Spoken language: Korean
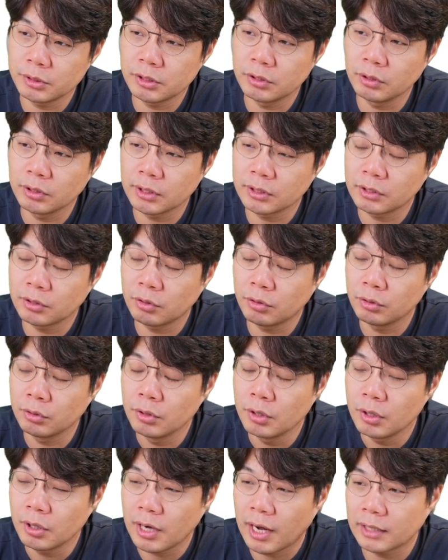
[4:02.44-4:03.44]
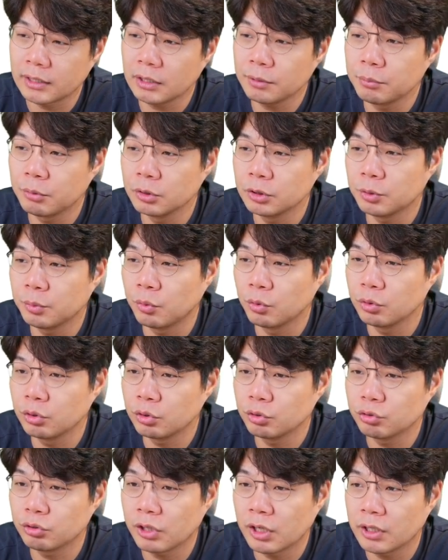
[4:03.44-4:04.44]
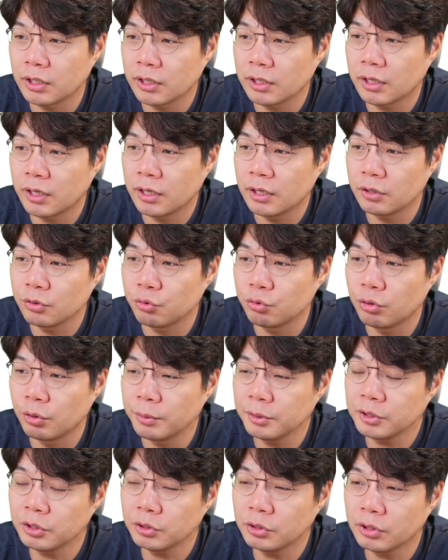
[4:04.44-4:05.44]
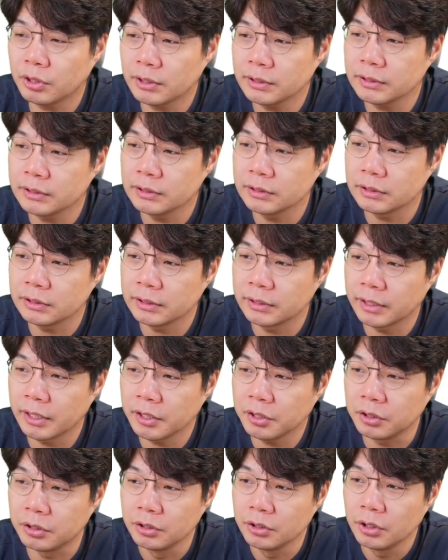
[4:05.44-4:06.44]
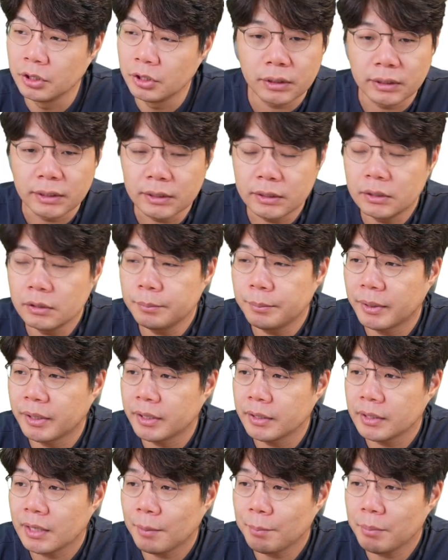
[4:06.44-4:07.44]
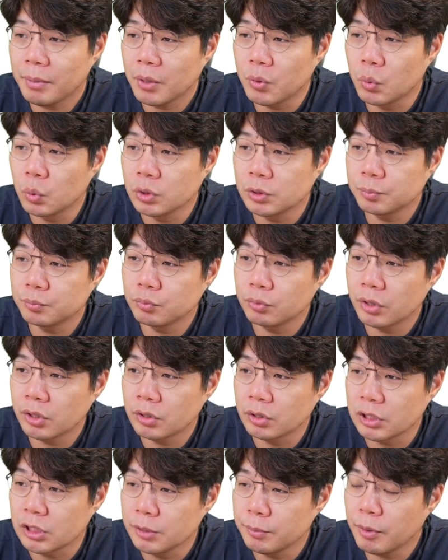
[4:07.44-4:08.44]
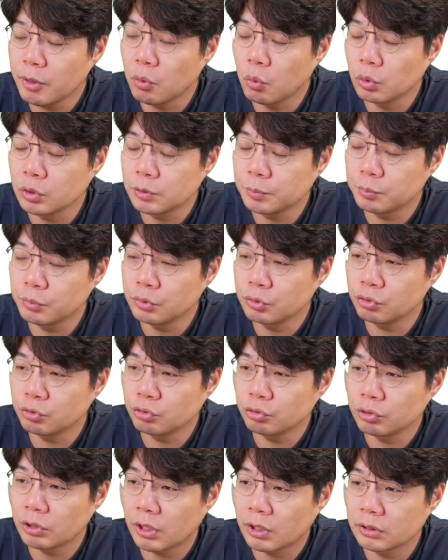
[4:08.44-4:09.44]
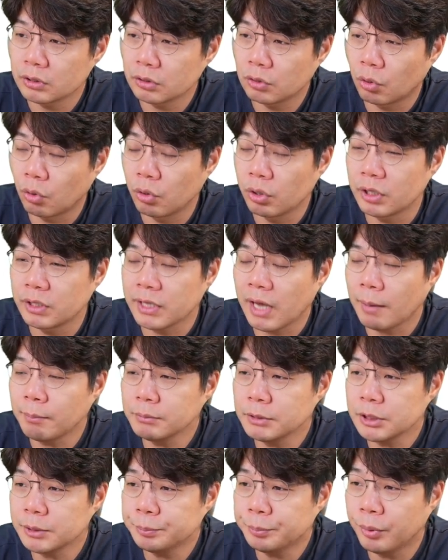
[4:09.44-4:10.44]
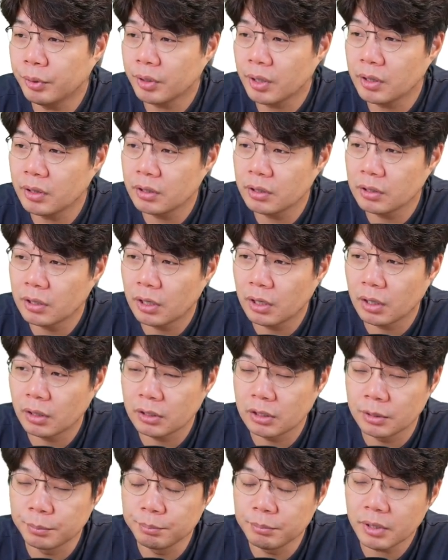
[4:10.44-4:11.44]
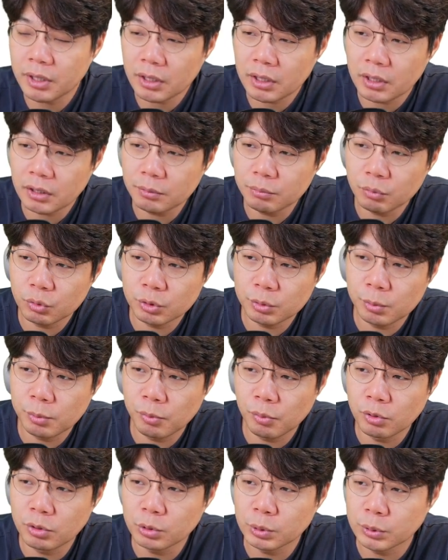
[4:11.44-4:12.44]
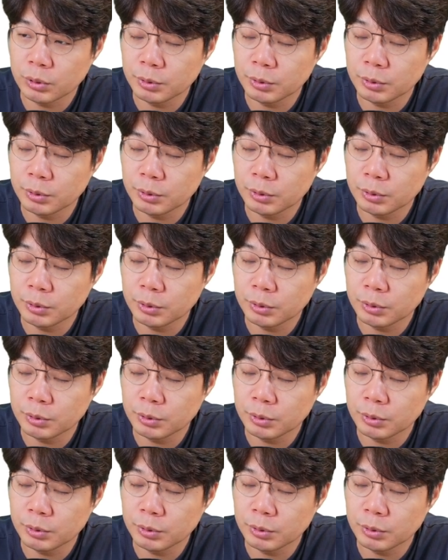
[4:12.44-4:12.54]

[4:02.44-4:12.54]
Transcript: 일어나서 가장 먼저 보는 것 중에 하나가 유럽의 천연가스인데요. 이제 이틀 만에 삼백오십 불에서 이백오십 불 수준까지 거의 삼십 퍼센트가 급락하는 모습을 보이고